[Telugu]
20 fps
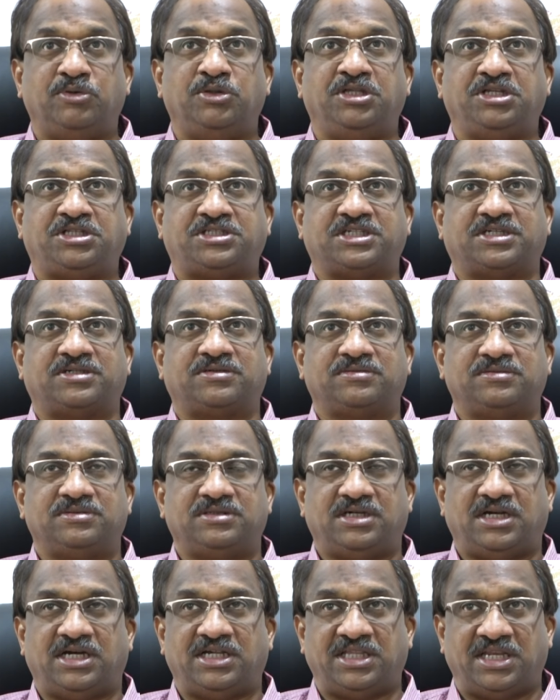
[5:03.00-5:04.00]
ముందు ఇచ్చారు
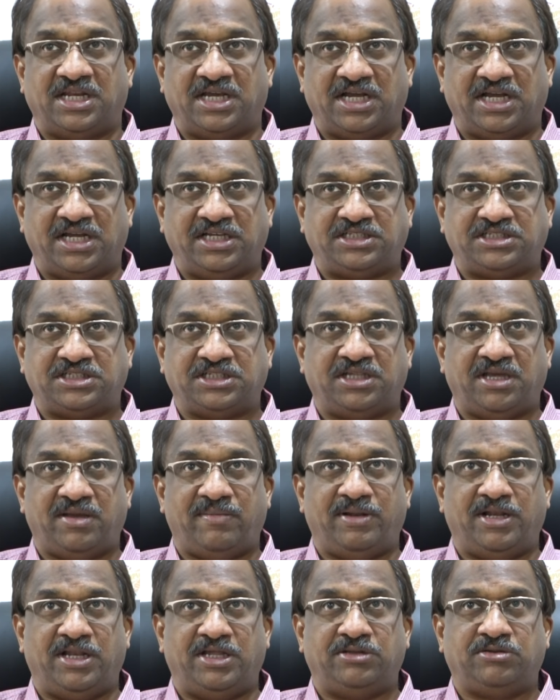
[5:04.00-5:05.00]
అదనంగా ఇచ్చింది
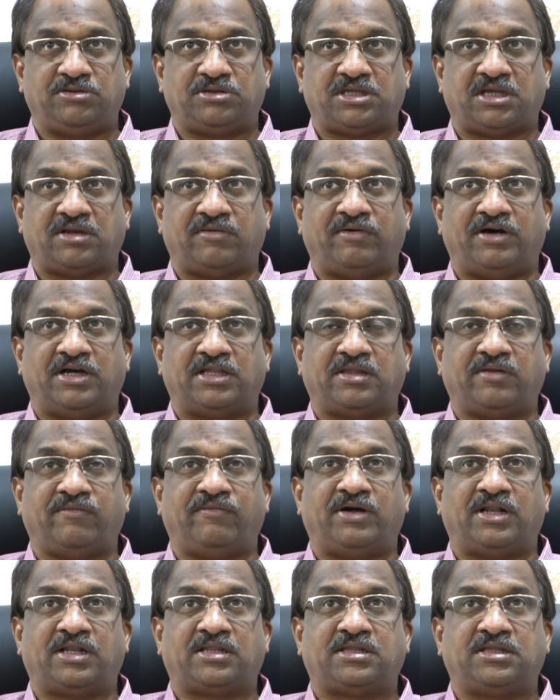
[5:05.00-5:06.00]
ఏమీ లేదు తర్వాత
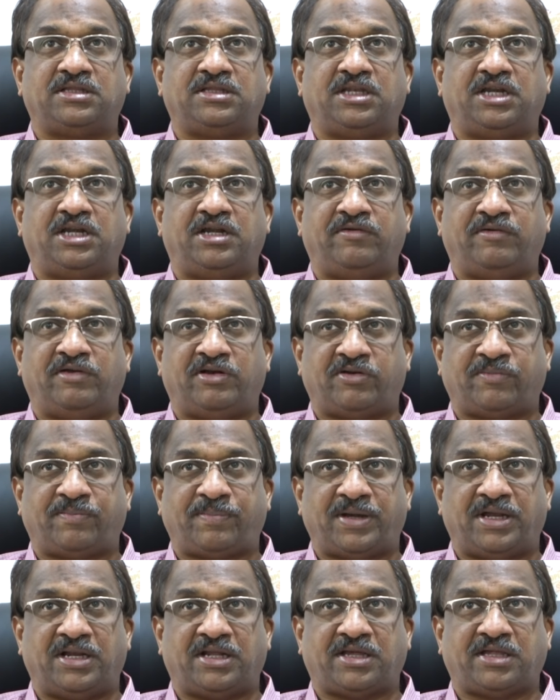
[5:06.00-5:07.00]
ఇవ్వాల్సింది రెండు వేల
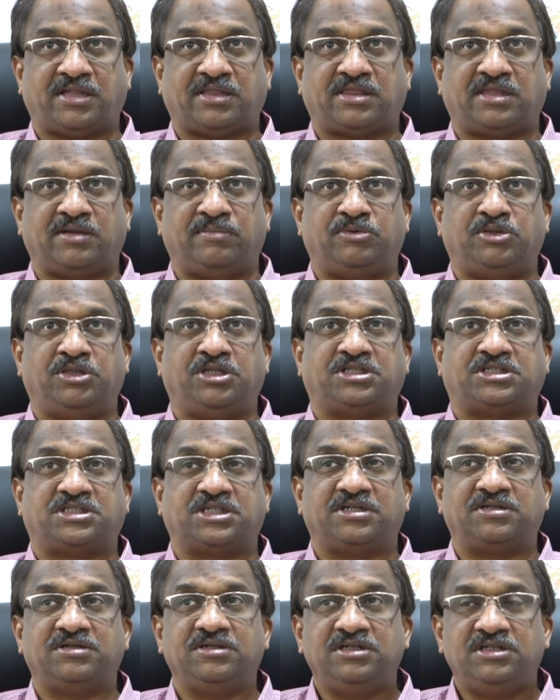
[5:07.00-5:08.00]
రూపాయలకి ఇస్తే ముందు
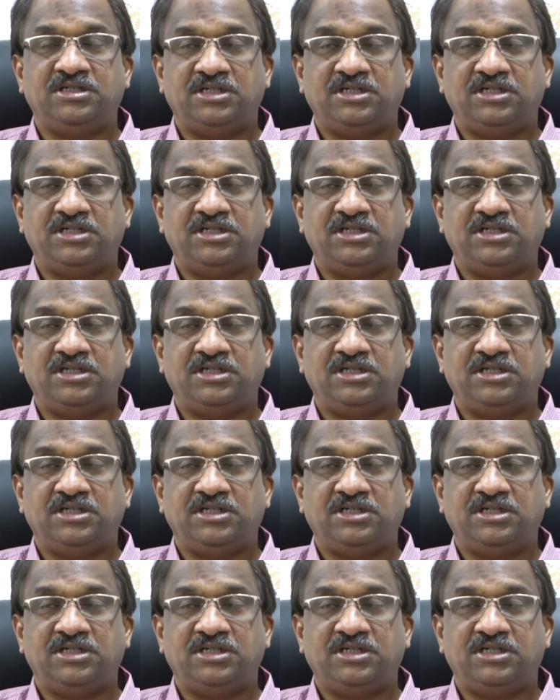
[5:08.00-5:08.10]
ఇచ్చారు